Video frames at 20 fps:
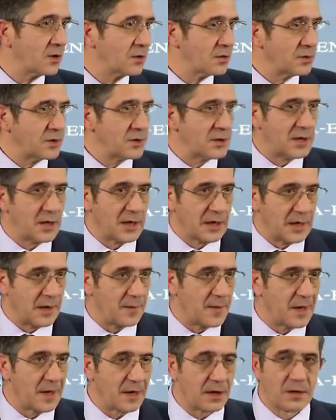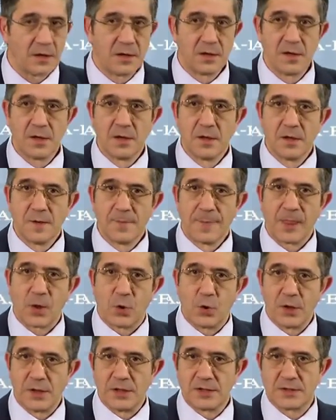¿no? Y tiene que ver
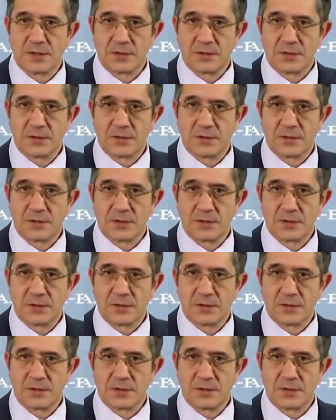con el